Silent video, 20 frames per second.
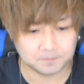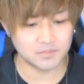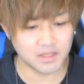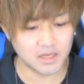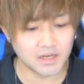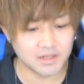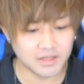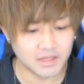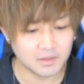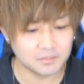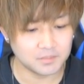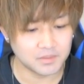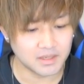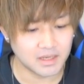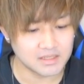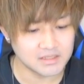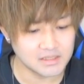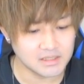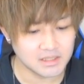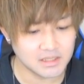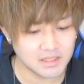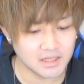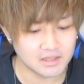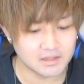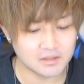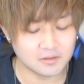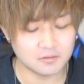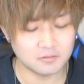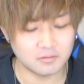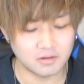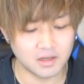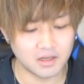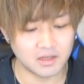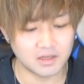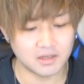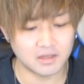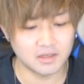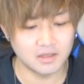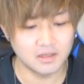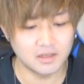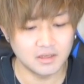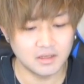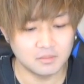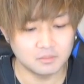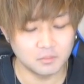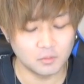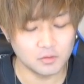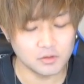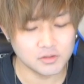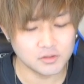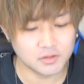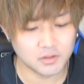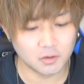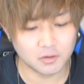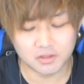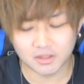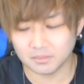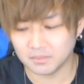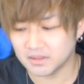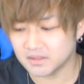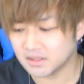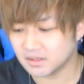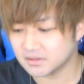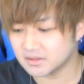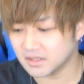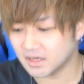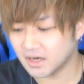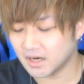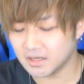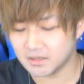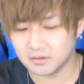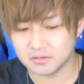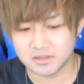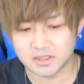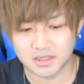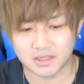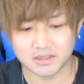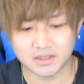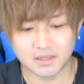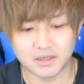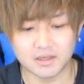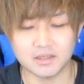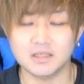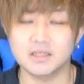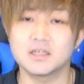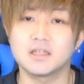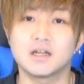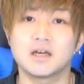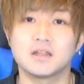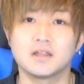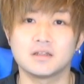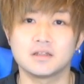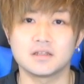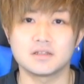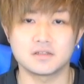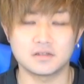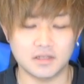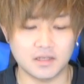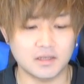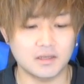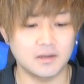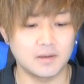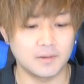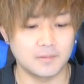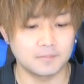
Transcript: ただね、やっぱりアジンキラーっていうのは、モンストにおいてめちゃくちゃ汎用性が高いキラーなんですね。